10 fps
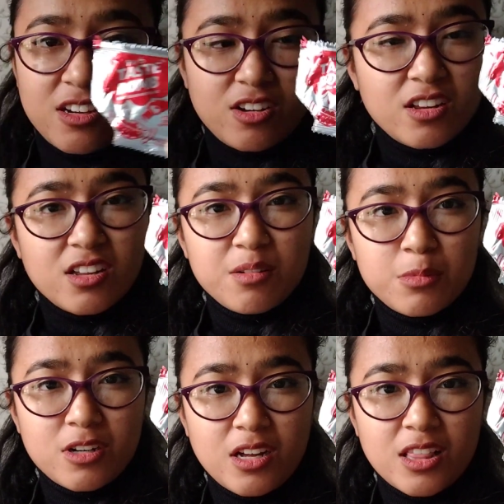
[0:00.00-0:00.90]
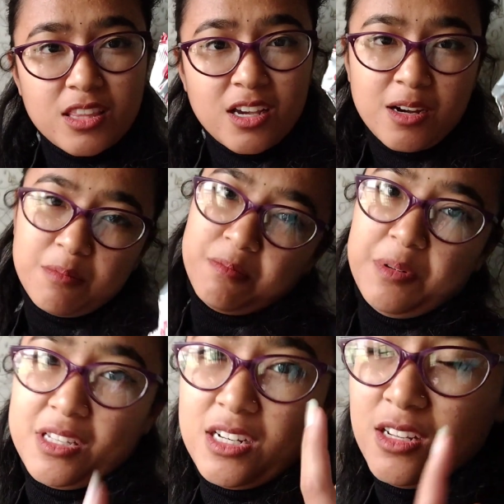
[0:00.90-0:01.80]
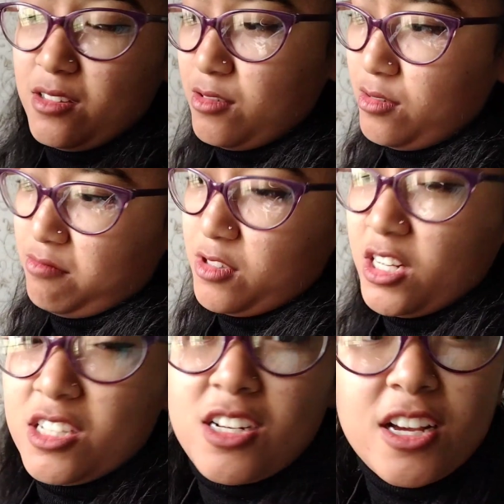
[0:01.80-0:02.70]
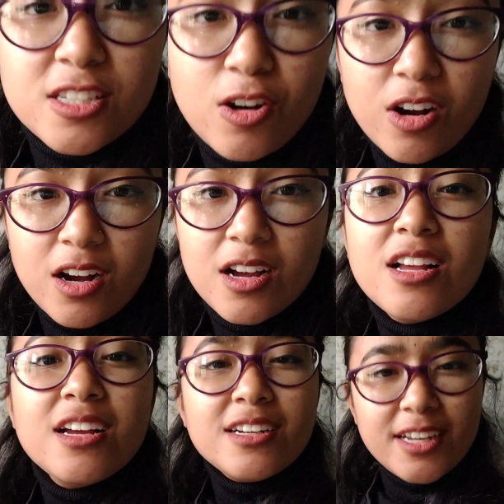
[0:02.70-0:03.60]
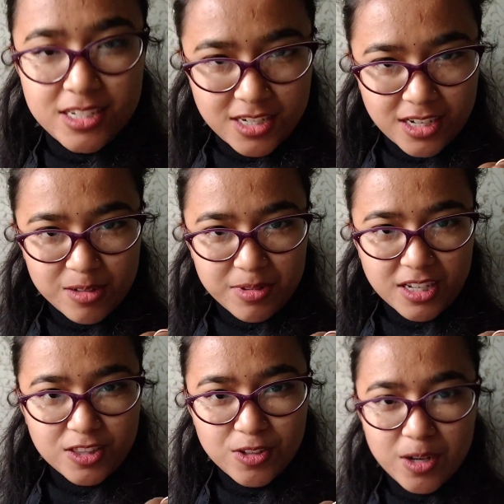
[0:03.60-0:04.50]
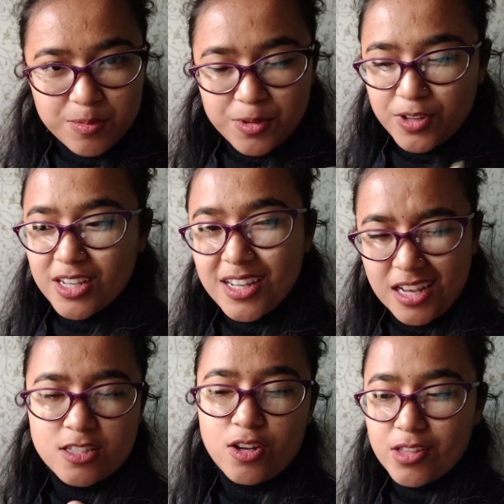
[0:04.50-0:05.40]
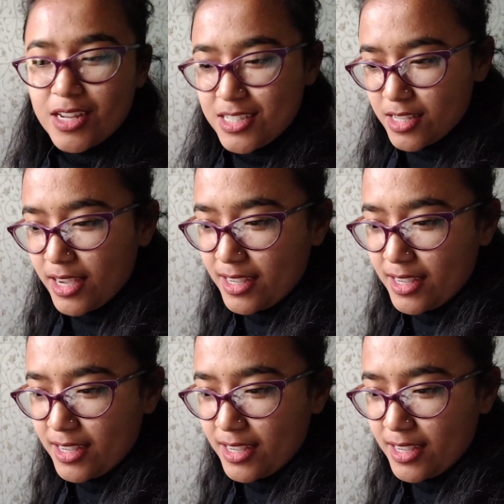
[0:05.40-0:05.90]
दिया और ये भी डाल दिया अब पता नहीं टेस्ट कैसा होगा टेस्ट करके बताती हूँ आपको कि कैसा होगा ठीक